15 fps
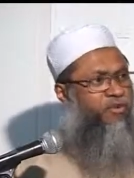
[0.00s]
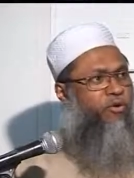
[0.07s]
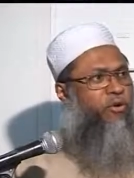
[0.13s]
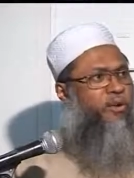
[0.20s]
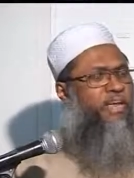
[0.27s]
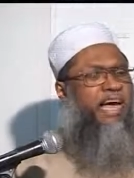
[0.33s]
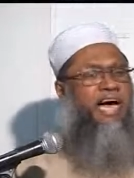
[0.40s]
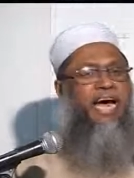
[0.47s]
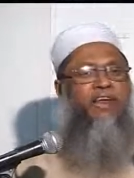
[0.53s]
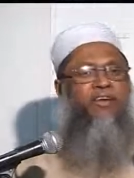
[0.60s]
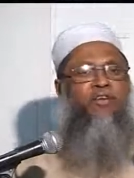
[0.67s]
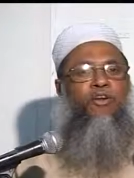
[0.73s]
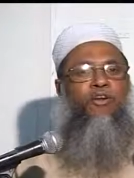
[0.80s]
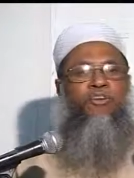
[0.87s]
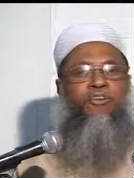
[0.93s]
সরেয়া
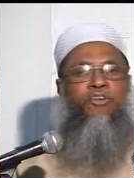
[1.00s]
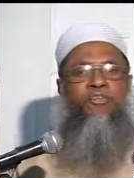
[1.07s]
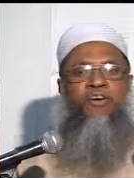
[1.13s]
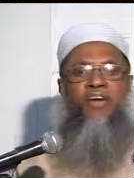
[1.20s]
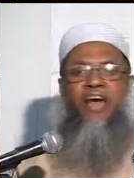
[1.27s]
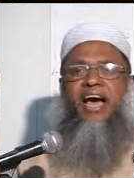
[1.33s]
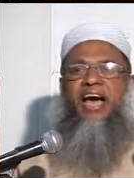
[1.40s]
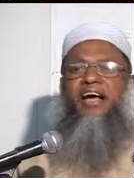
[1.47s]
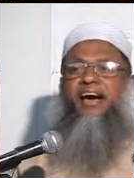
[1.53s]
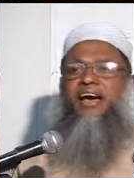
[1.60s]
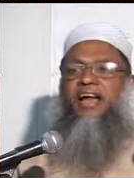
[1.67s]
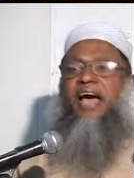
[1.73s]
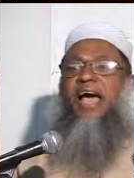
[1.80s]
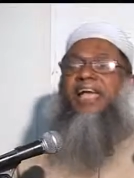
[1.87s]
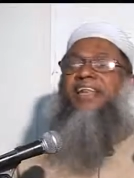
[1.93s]
লয়জফারা
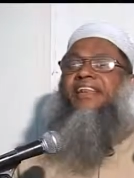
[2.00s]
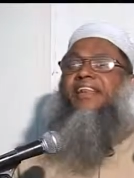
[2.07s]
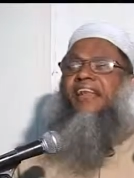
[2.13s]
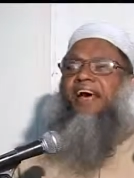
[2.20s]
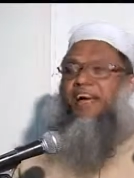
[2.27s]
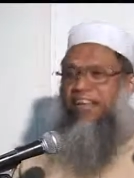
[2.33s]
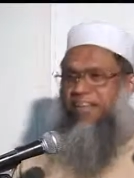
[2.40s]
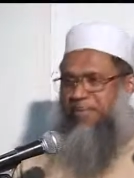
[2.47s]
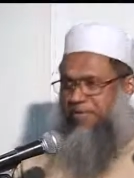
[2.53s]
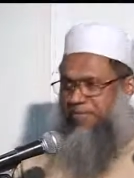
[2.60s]
আকার আইল্লা